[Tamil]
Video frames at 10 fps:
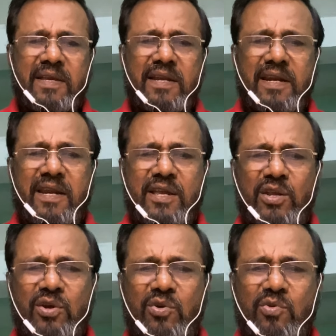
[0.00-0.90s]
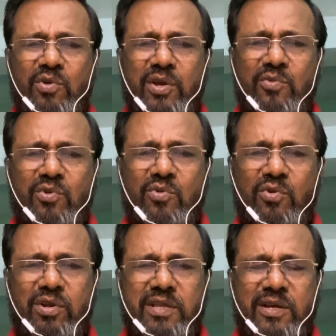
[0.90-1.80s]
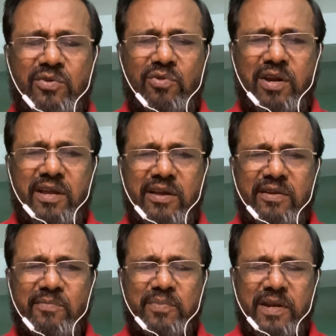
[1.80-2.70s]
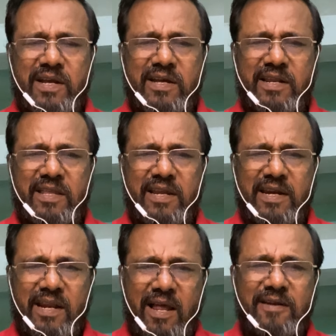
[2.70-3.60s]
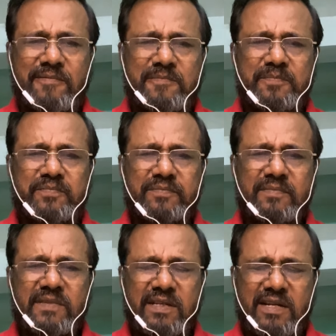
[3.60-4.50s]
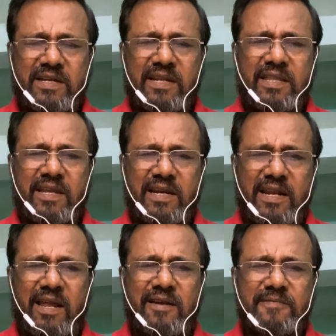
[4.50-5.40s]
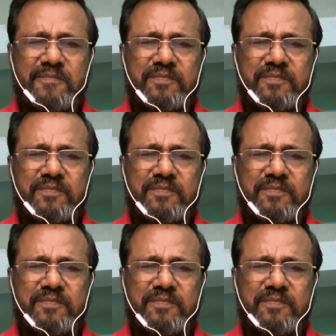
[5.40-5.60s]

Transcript: இன்றைக்கு இருக்கக்கூடிய ஒரு குழந்தைக்குள்ளே பிறக்கிறது என்றால் இருக்கிறது என்றால்